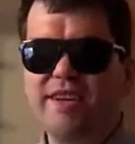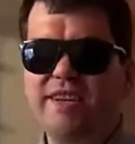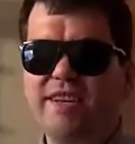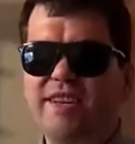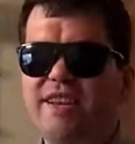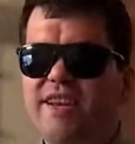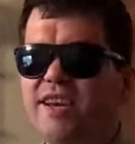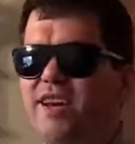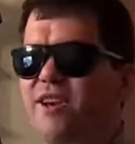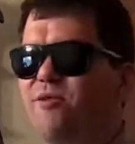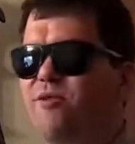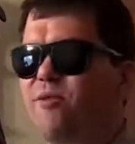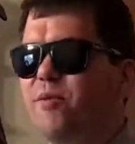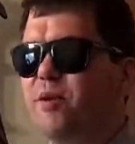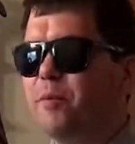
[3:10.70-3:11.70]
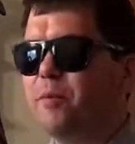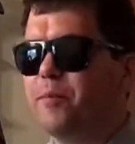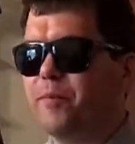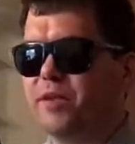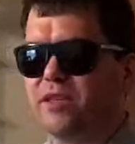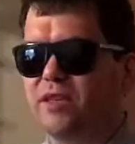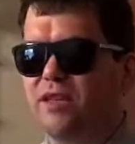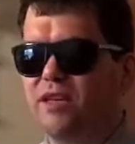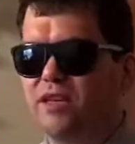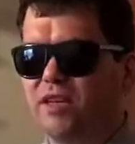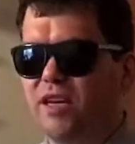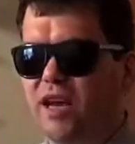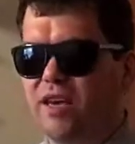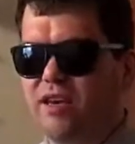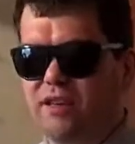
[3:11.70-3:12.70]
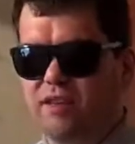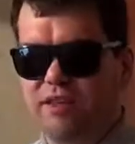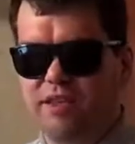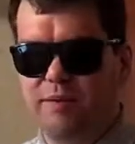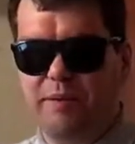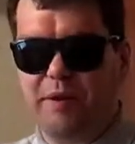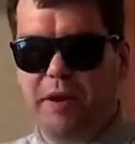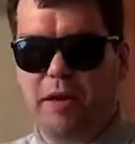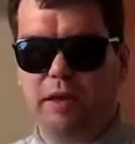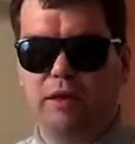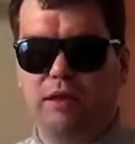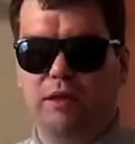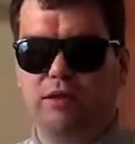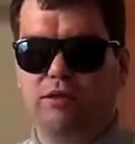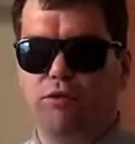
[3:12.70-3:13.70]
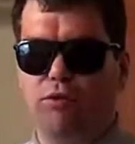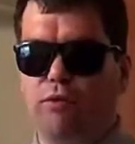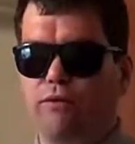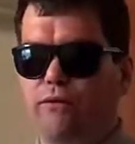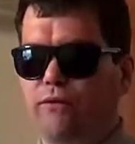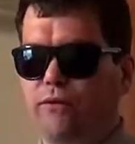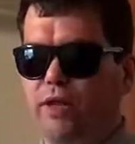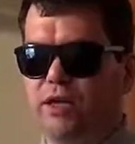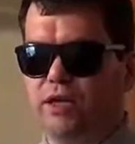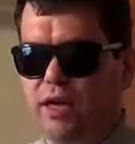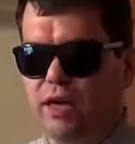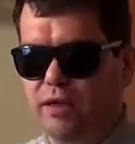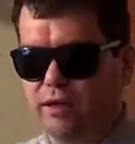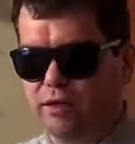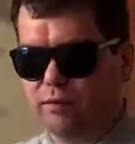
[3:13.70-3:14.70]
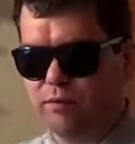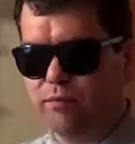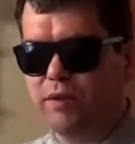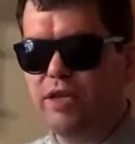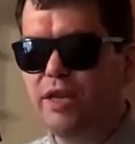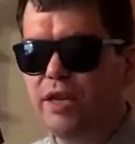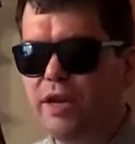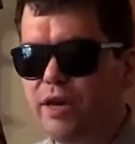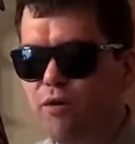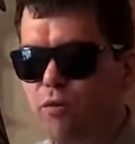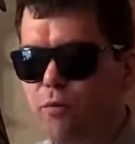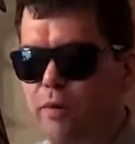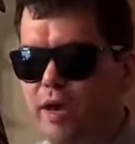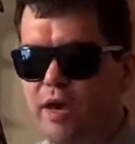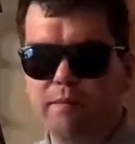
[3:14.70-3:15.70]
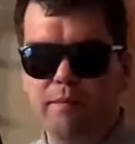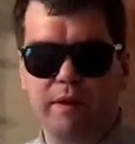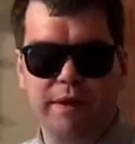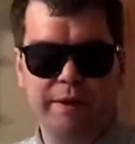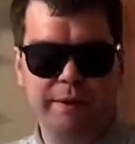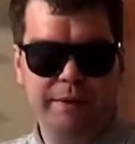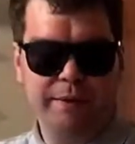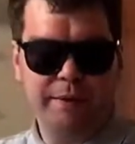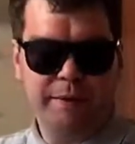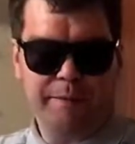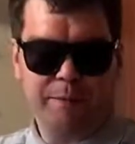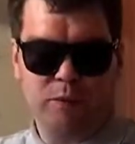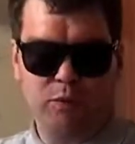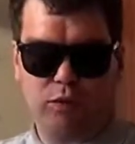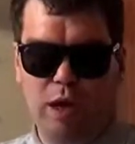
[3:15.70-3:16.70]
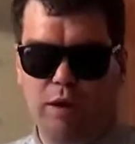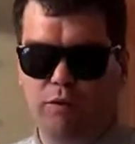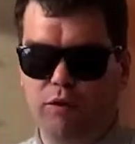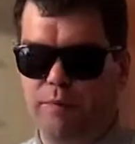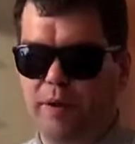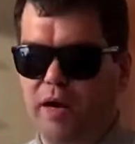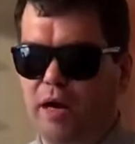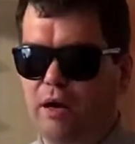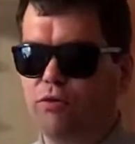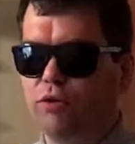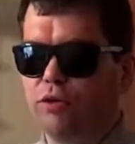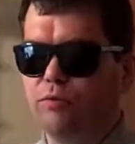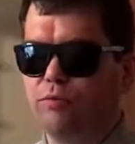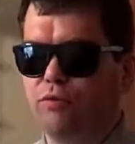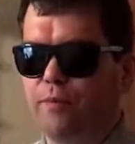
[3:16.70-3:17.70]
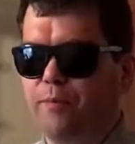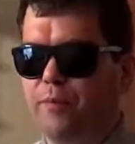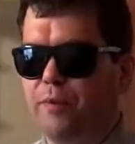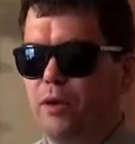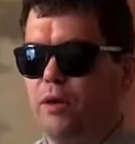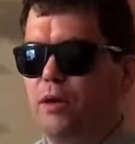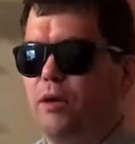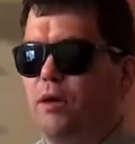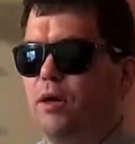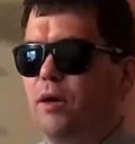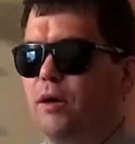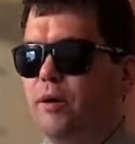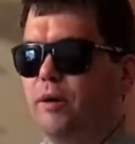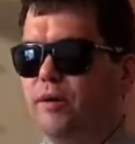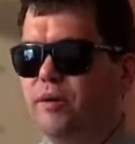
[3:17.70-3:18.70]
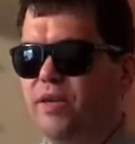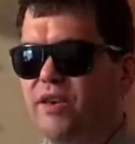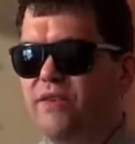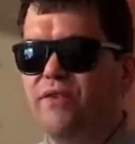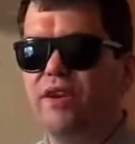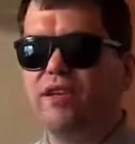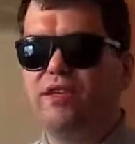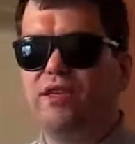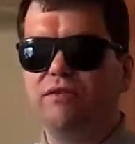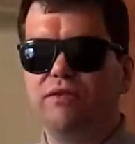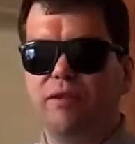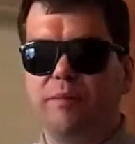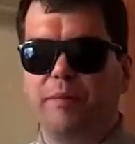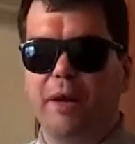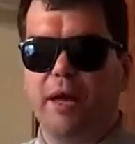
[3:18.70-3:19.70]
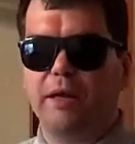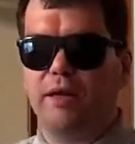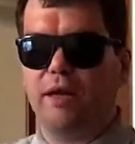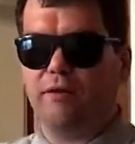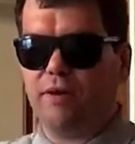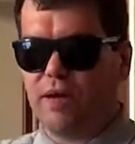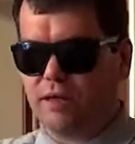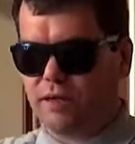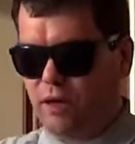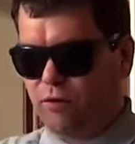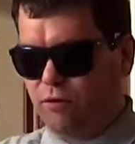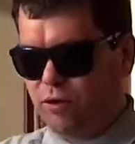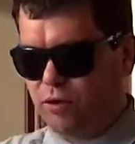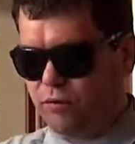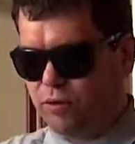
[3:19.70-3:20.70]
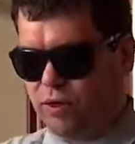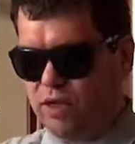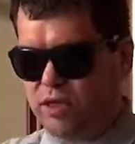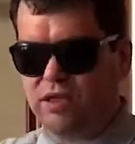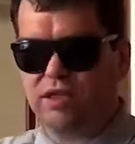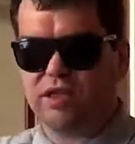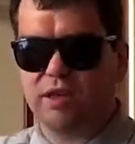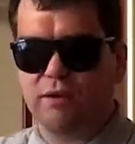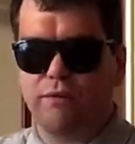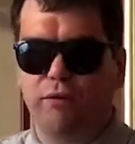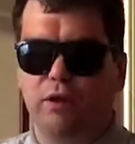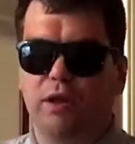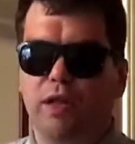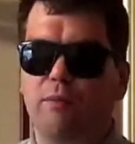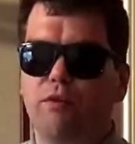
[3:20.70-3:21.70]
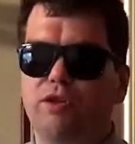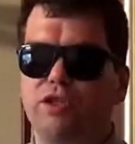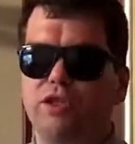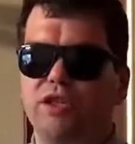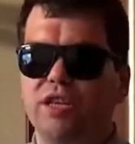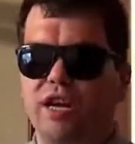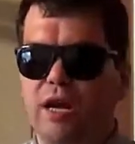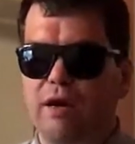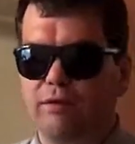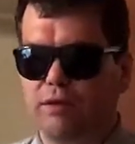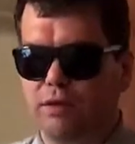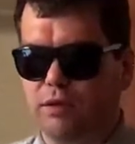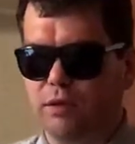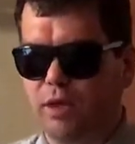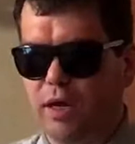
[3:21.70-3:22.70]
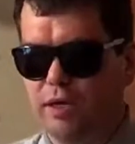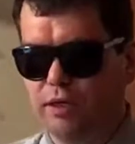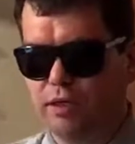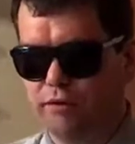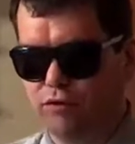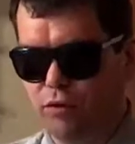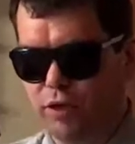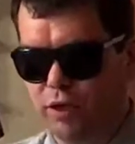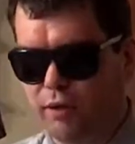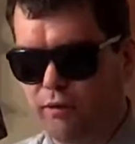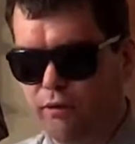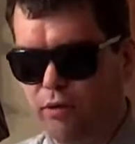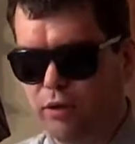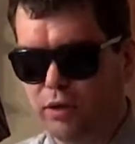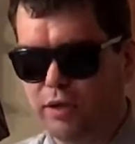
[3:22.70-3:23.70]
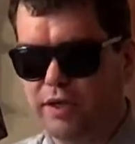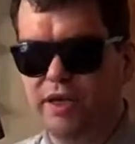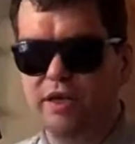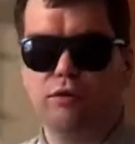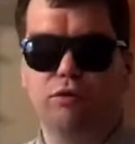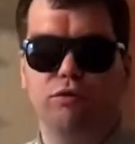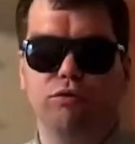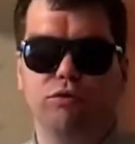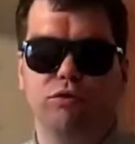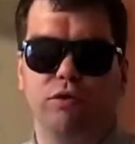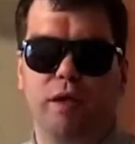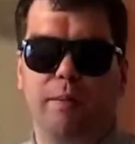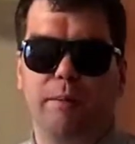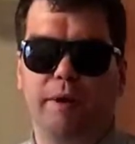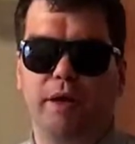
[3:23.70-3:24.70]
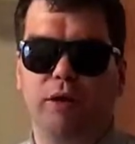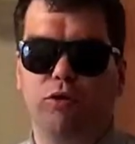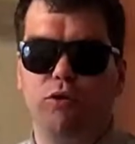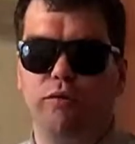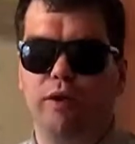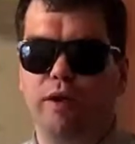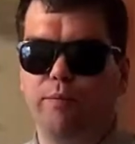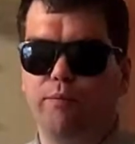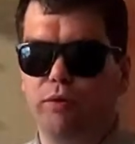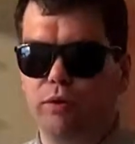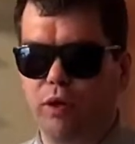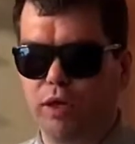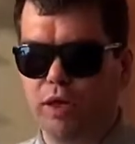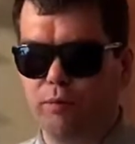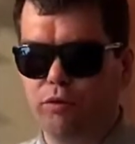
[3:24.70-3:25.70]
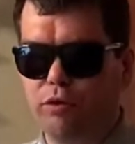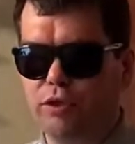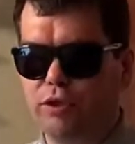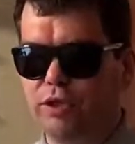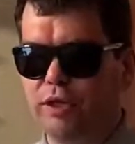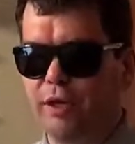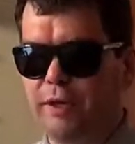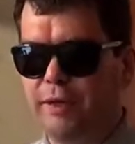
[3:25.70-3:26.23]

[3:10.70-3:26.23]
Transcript: не любим слышать каких-то неприятных слов в наш адрес. Мы не умеем, ну так вот, по-хорошему, а, эффективно преодолевать какой-то вот наш дискомфорт. Нам очень нравится находиться в зоне комфорта. Есть то, что нам приготовили и подали на блюдечке